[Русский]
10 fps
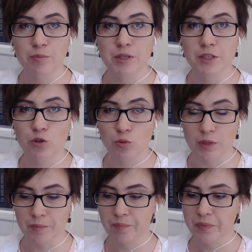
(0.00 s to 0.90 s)
на
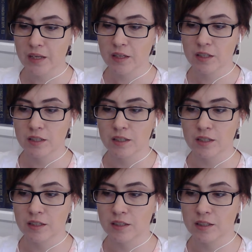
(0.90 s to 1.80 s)
приеме.
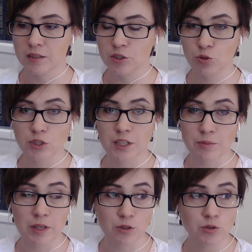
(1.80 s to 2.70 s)
А, что это
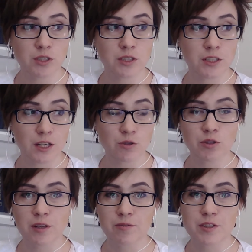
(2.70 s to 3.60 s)
нам дает? Это
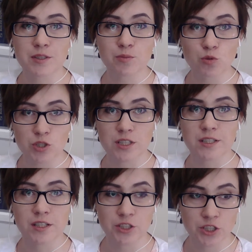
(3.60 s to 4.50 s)
дает нам
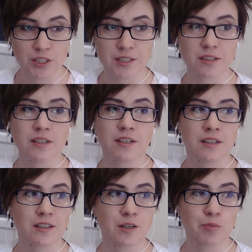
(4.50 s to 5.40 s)
возможность лечить
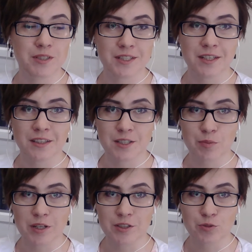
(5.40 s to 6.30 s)
пациента
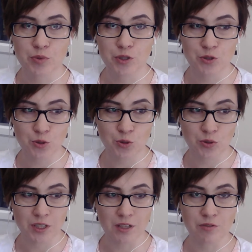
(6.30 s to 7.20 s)
с болезнью
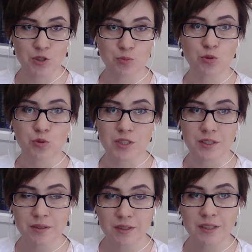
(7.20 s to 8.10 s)
Паркинсона как в
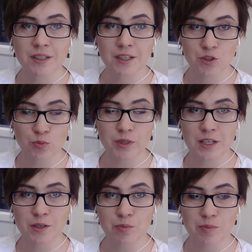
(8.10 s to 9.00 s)
дебюте, хорошо
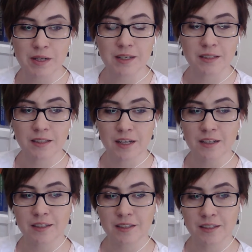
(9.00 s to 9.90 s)
принарно помогает,
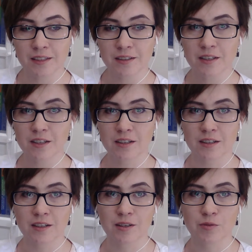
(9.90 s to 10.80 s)
так и
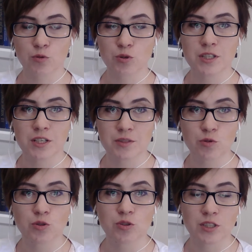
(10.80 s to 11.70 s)
в ходе
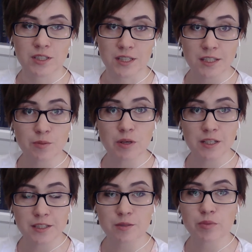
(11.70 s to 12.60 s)
развернутых стадий
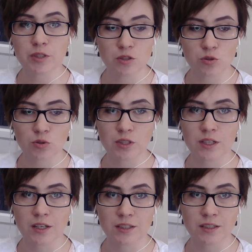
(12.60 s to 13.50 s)
болезни
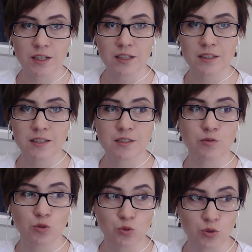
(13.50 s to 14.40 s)
Паркинсона, когда,
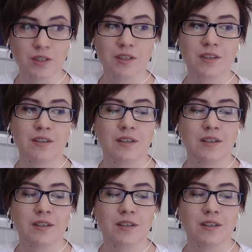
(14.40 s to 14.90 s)
если вдруг